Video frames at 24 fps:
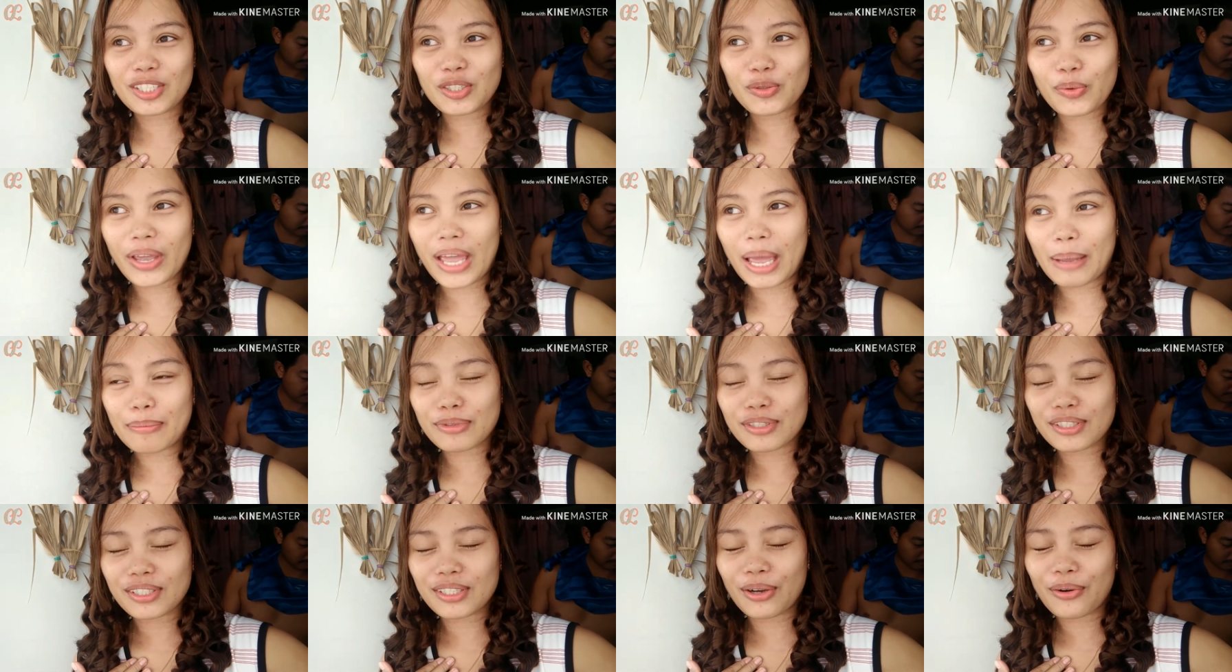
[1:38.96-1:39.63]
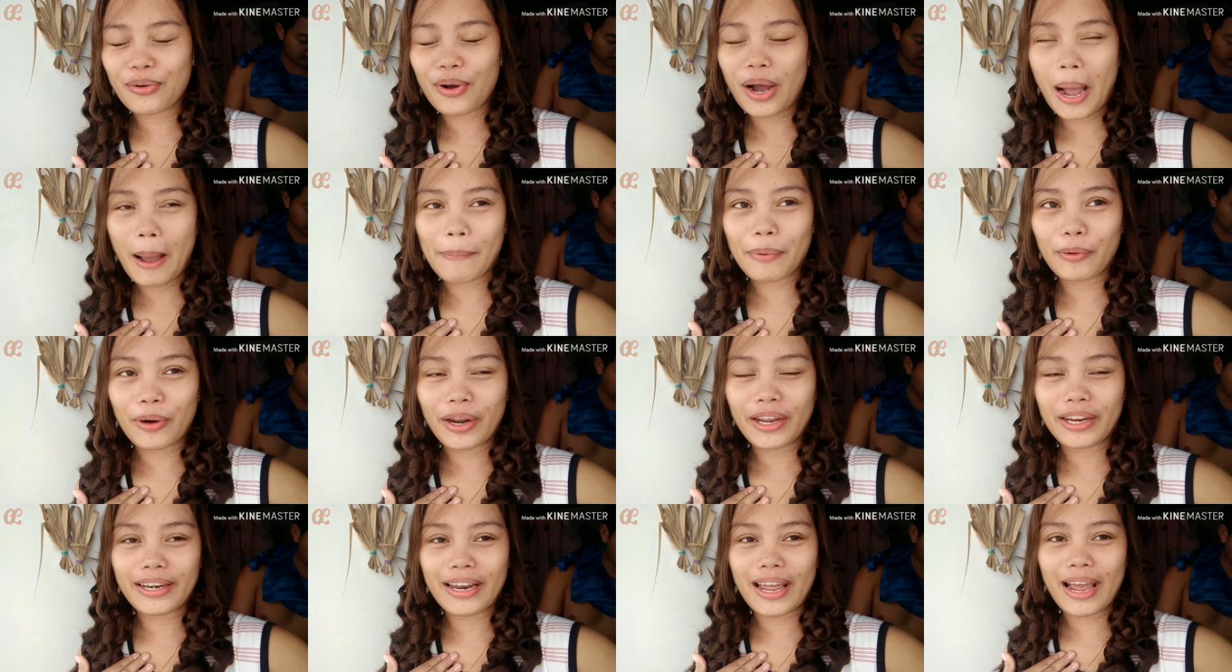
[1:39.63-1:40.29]
That's why I'm so happy
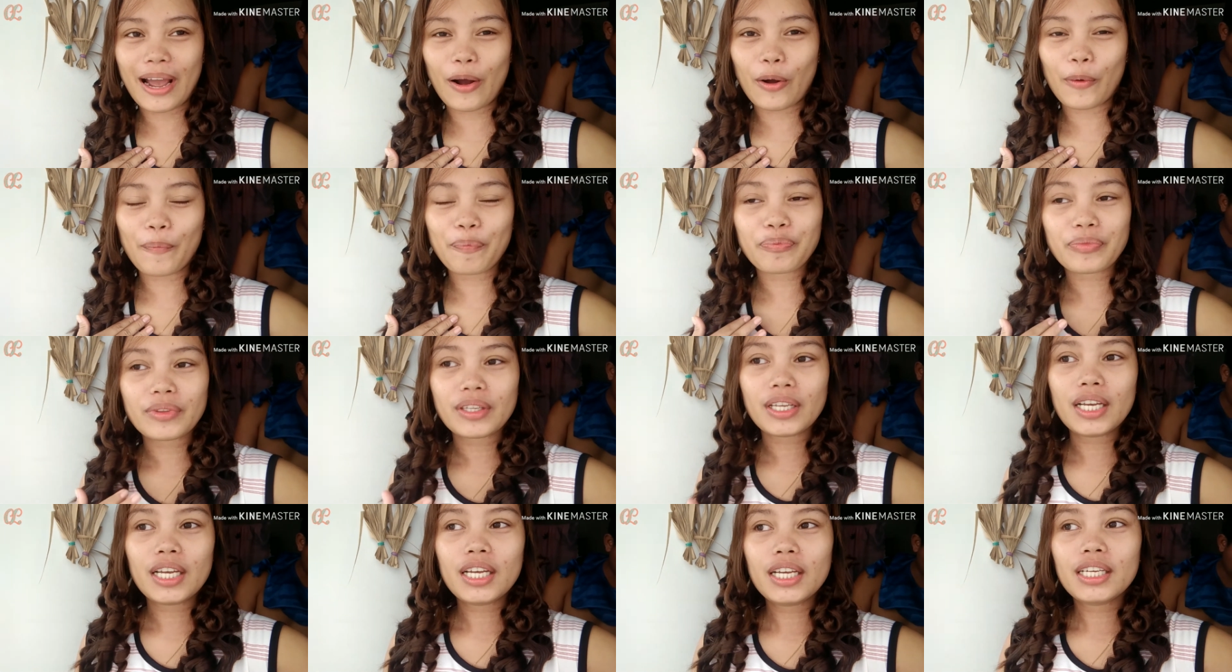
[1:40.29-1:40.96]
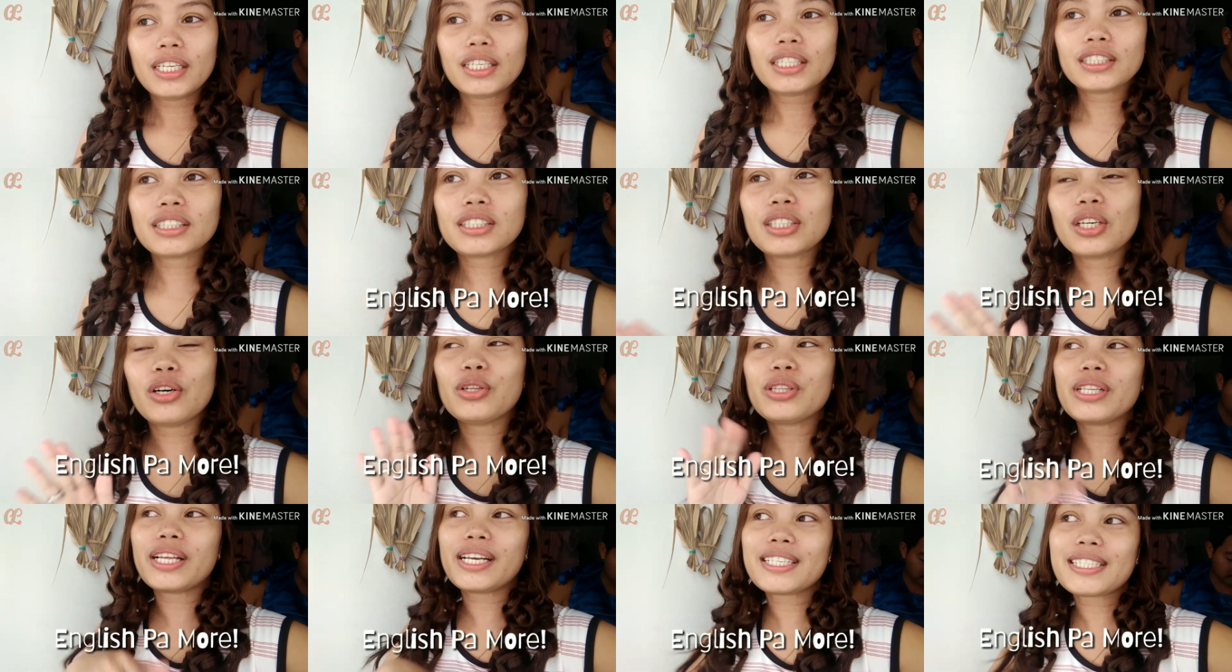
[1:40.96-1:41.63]
right now.
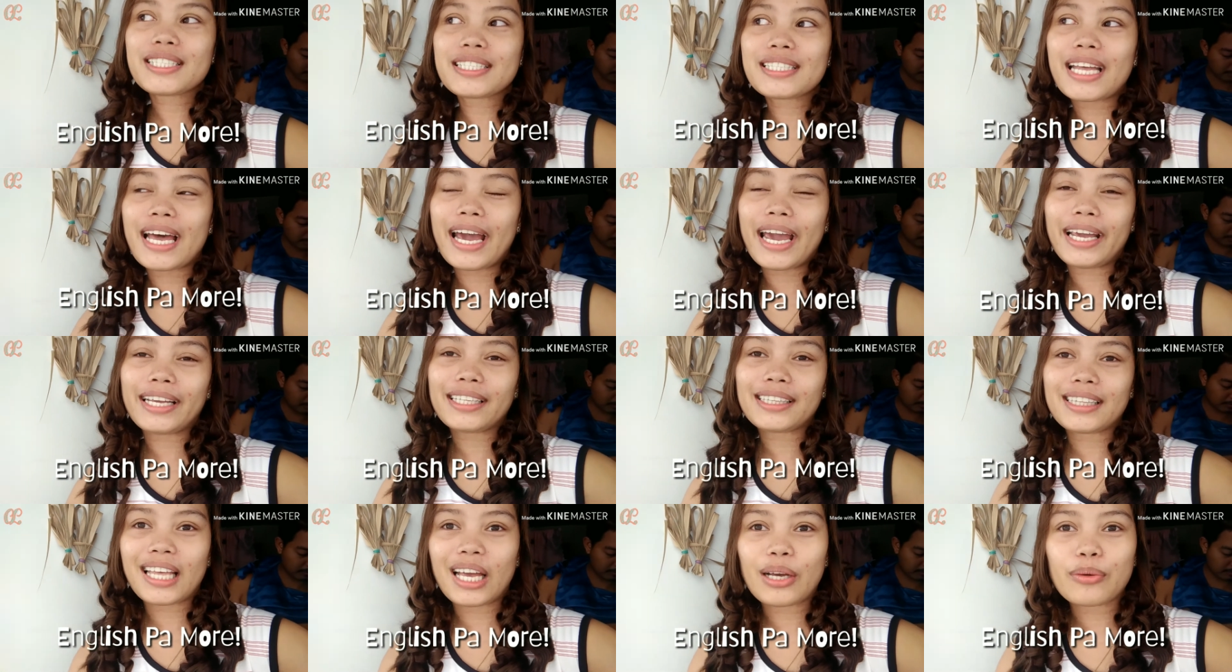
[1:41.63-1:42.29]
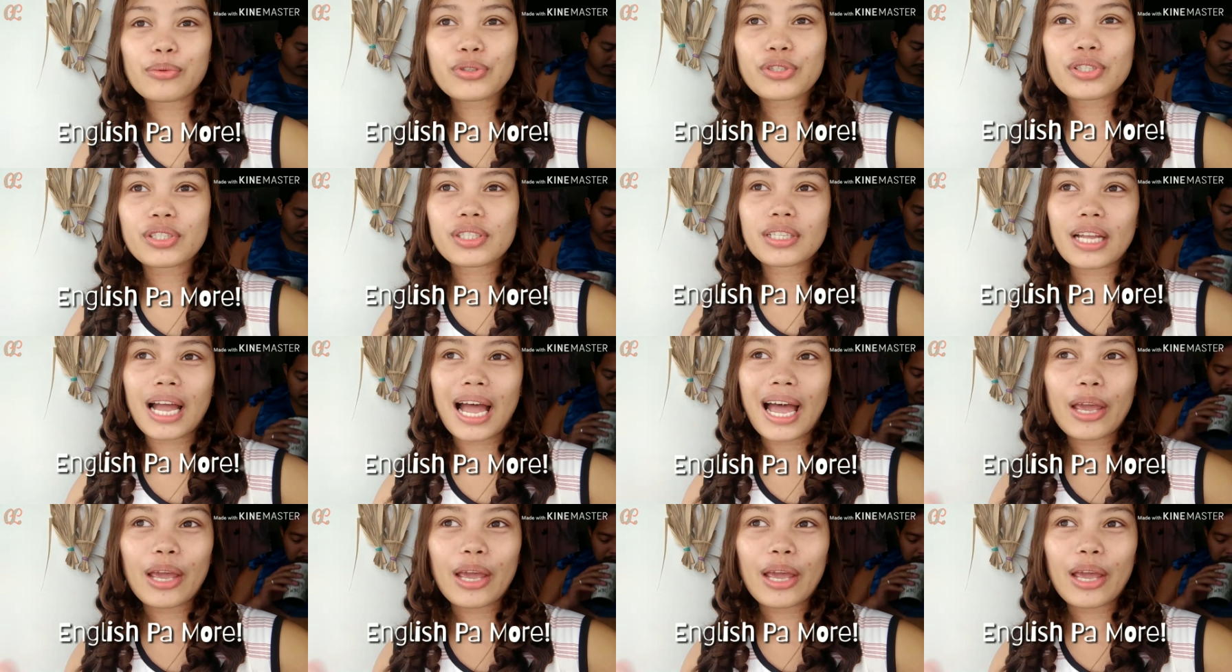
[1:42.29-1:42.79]
So last night I was